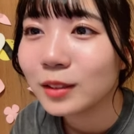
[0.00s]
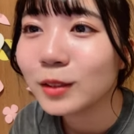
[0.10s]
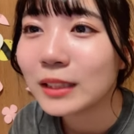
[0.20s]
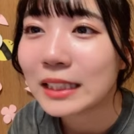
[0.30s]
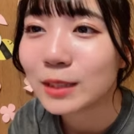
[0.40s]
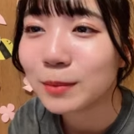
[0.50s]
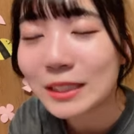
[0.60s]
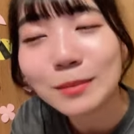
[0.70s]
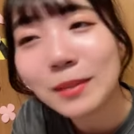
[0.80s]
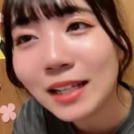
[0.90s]
靴がすべ
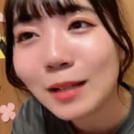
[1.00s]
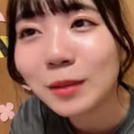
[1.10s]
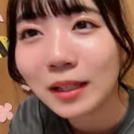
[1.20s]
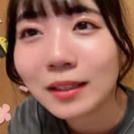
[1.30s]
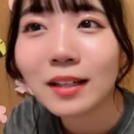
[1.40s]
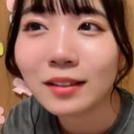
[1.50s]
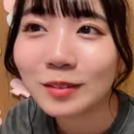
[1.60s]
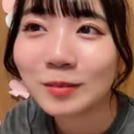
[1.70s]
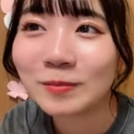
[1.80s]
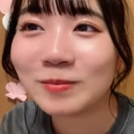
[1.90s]
すべなのかな
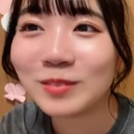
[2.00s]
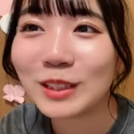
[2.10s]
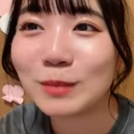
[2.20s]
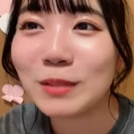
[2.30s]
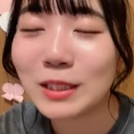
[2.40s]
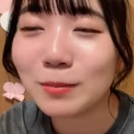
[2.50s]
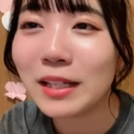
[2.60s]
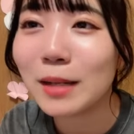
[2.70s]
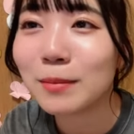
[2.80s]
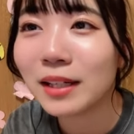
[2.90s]
すべす
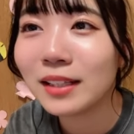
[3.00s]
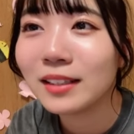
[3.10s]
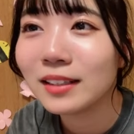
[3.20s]
べやばい